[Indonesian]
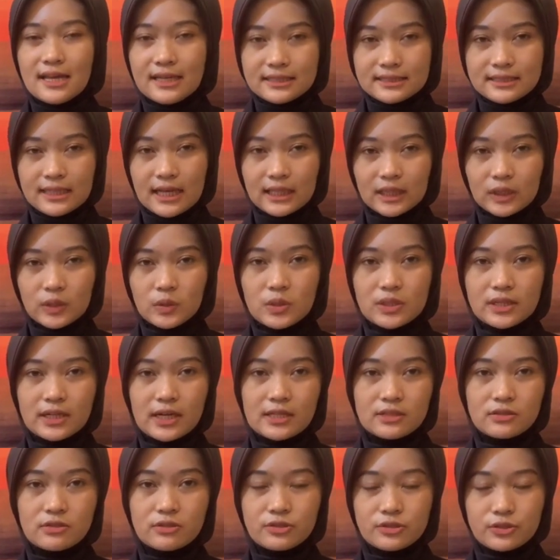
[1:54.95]
1
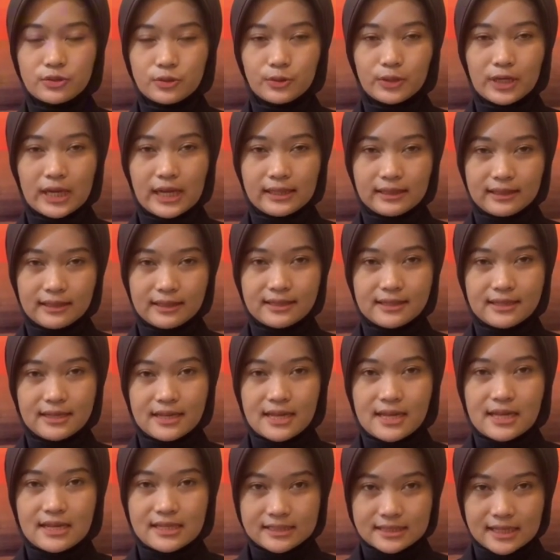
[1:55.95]
kasus curat,
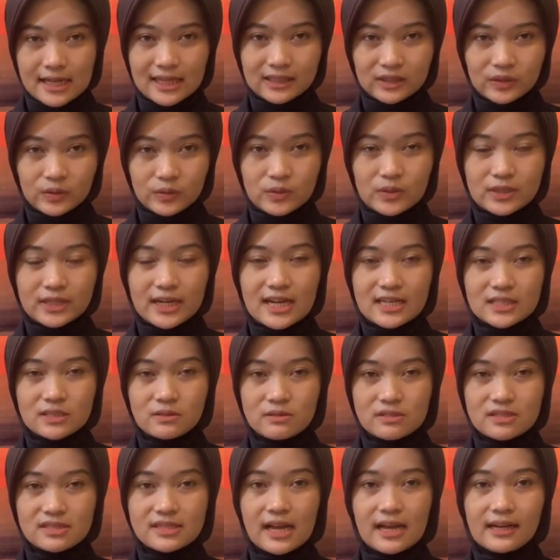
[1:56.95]
1
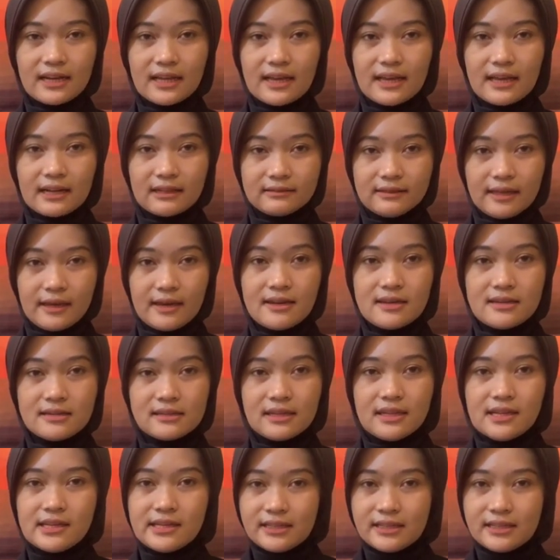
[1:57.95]
kasus KDRT,